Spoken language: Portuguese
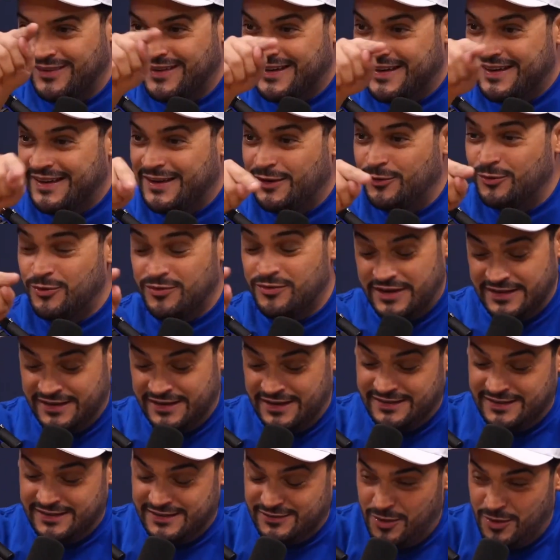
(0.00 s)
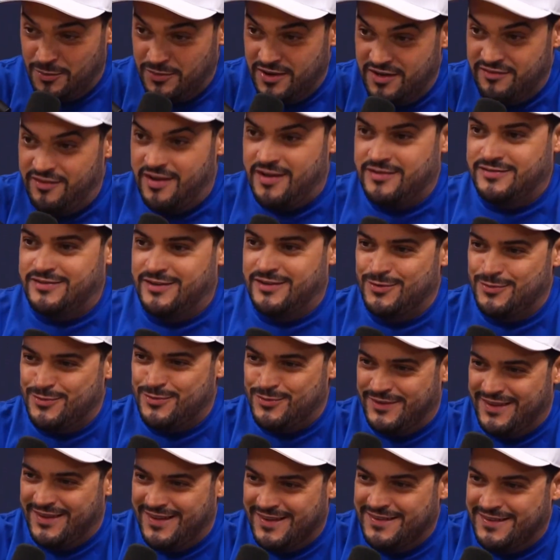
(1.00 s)
greluco. Vai dando tesão, a mulher vai arrastando o
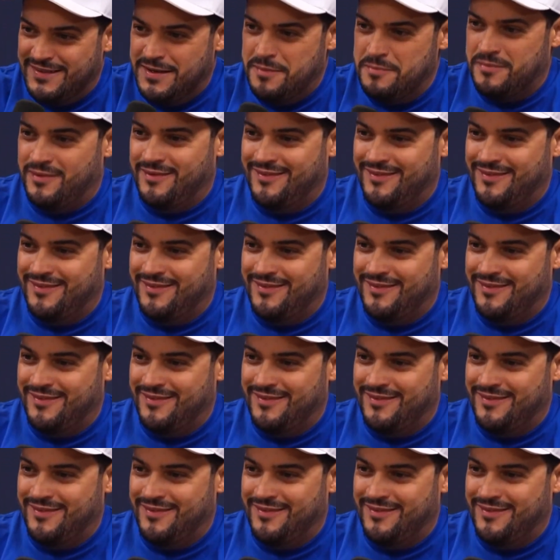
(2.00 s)
cu na cama.